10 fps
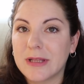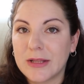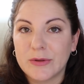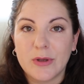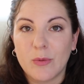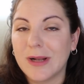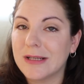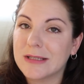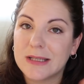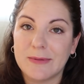dando
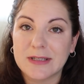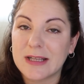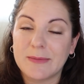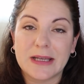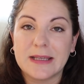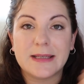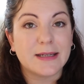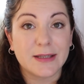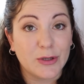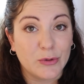igual si vas a
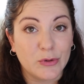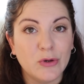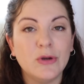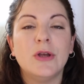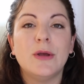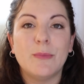maquillarte o no,